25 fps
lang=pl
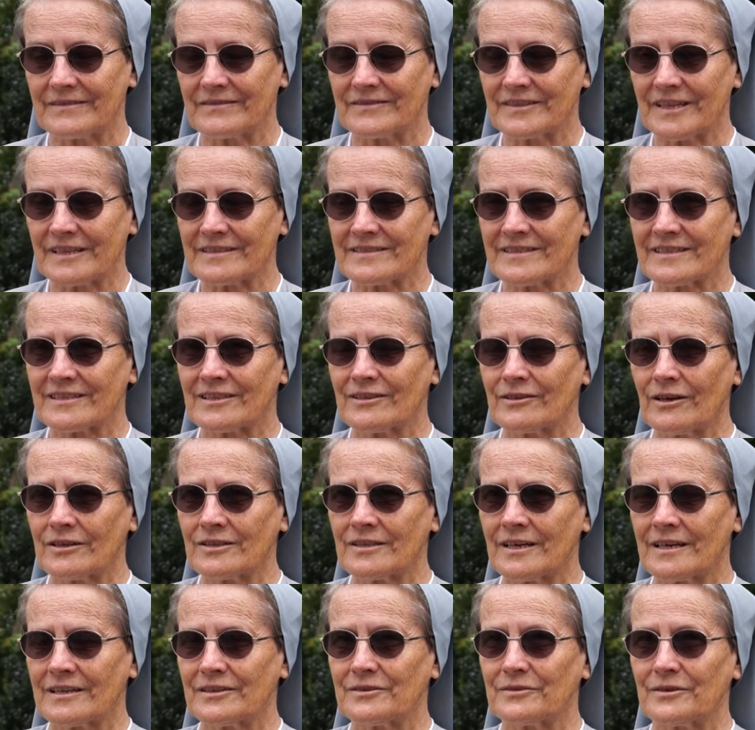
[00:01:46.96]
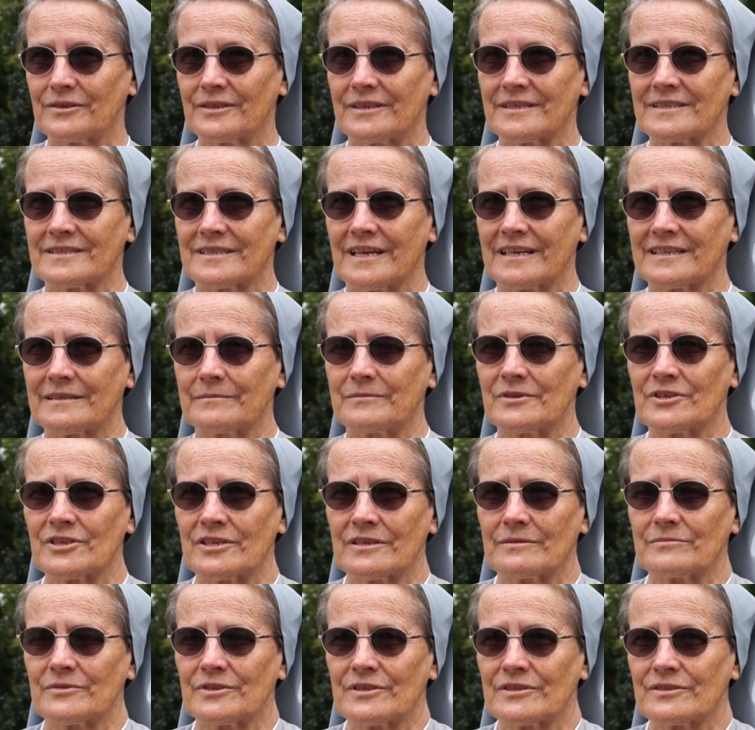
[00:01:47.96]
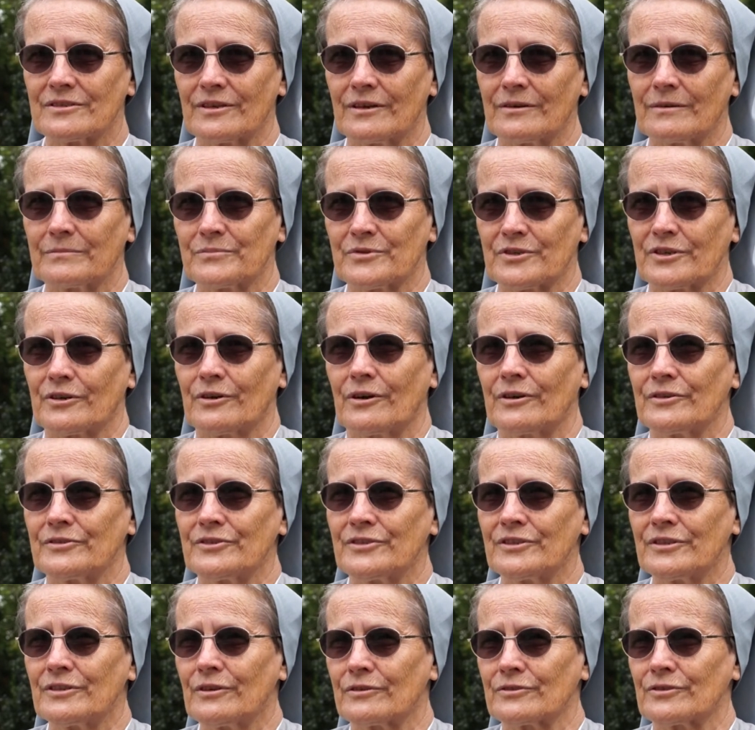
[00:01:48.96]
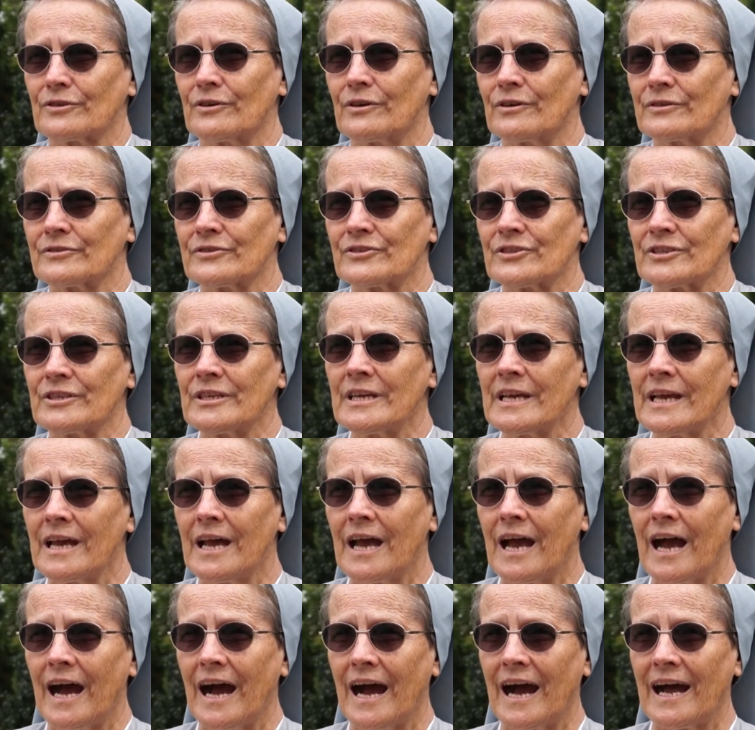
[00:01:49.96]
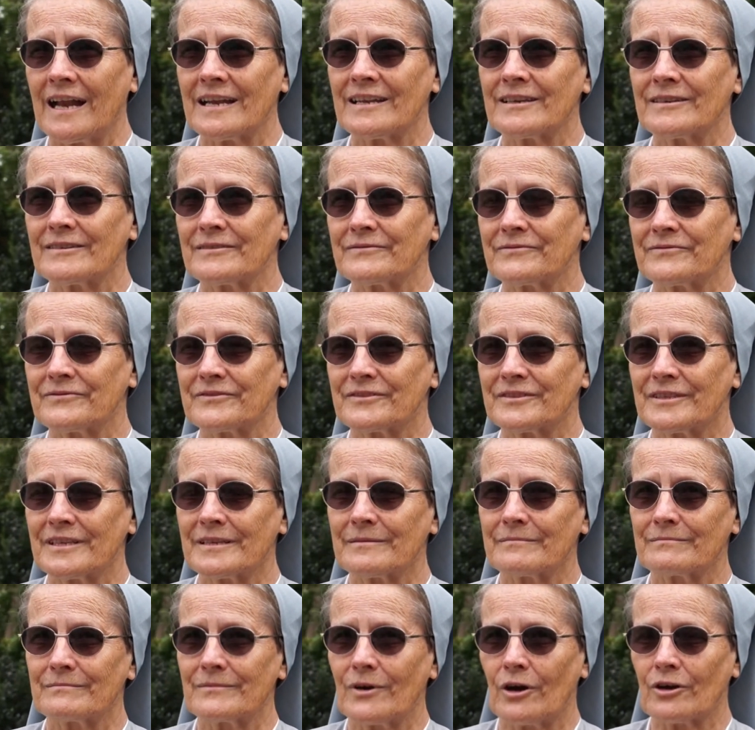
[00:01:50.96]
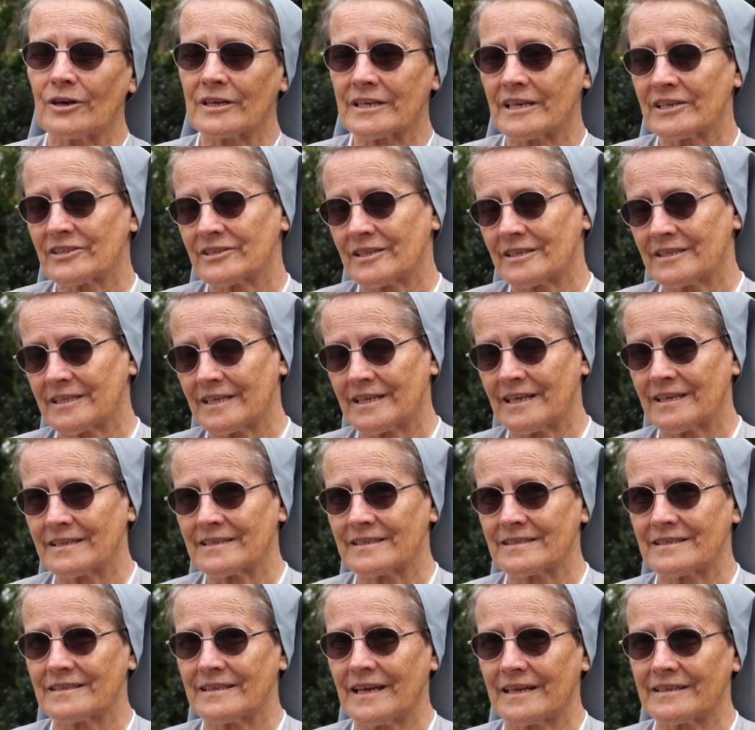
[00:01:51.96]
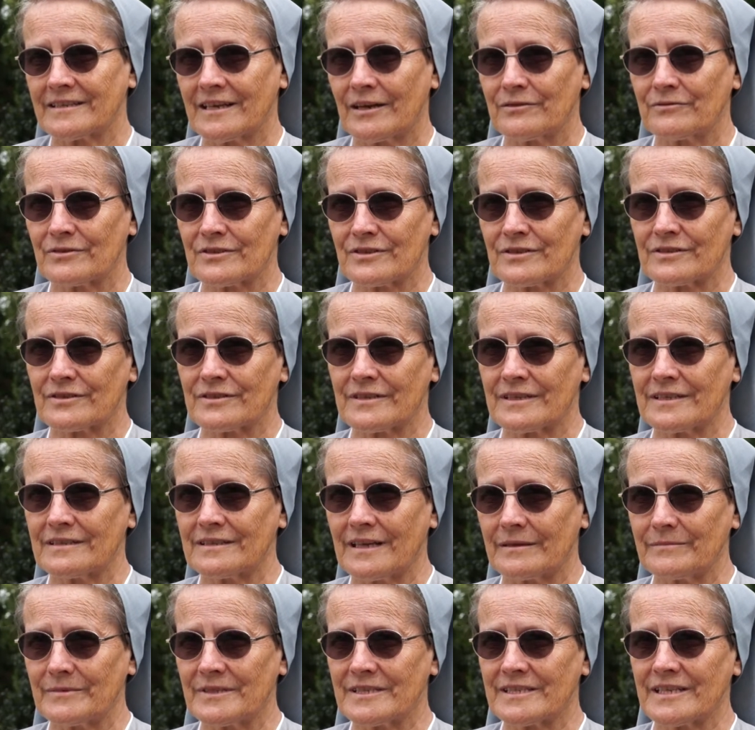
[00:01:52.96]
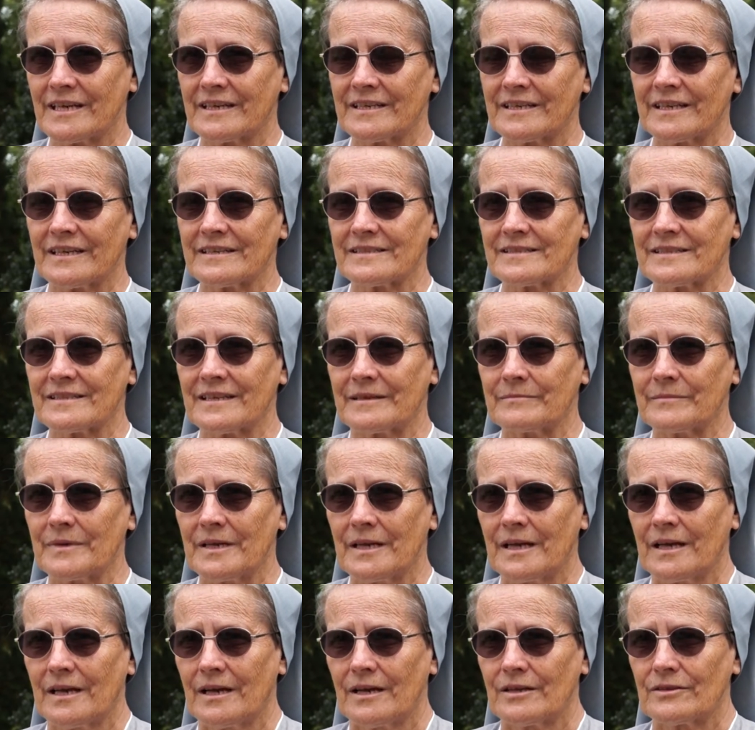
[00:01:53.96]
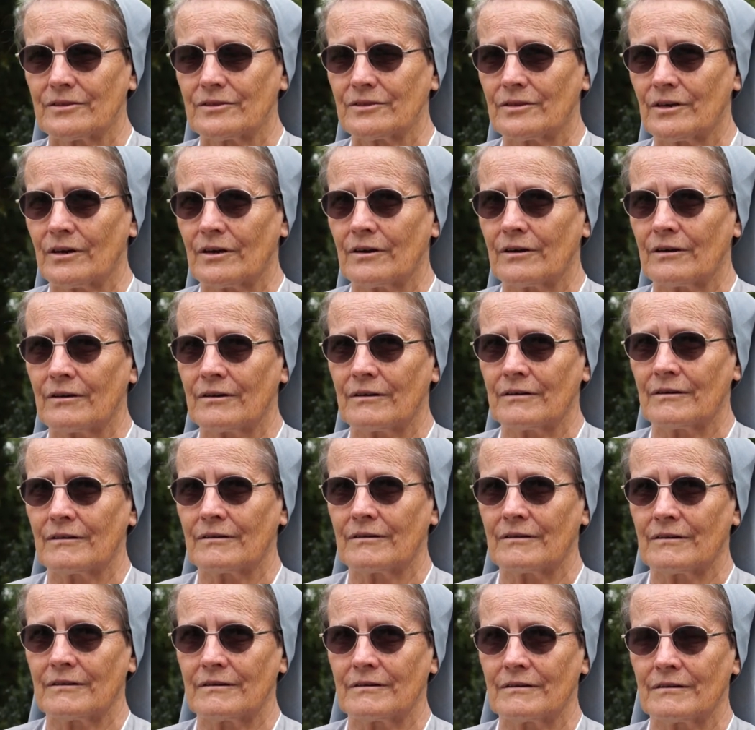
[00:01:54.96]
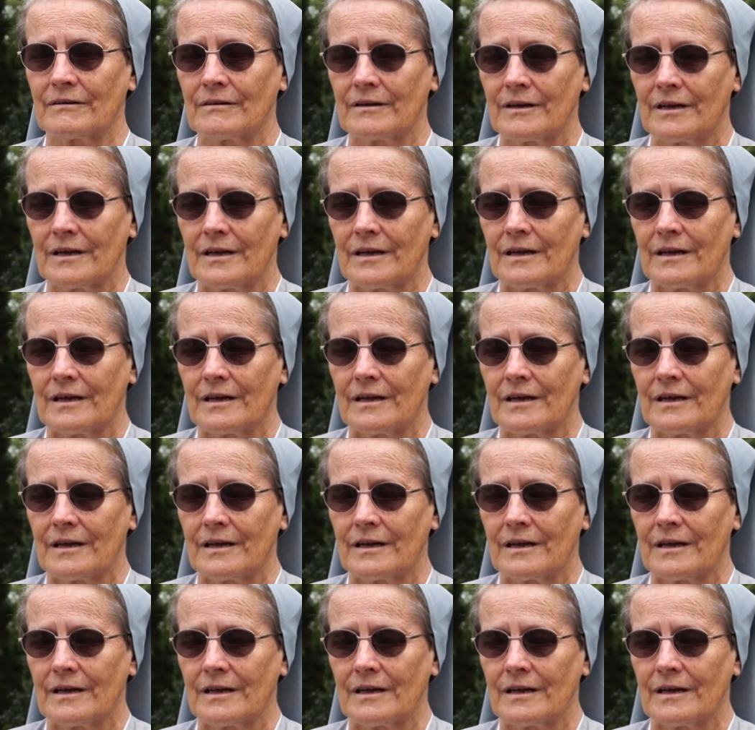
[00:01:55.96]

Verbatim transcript: Tęsknota to jest takim czymś, co przychodzi i odchodzi, ale w tym okresie teraz, jak ja już na misjach jestem, to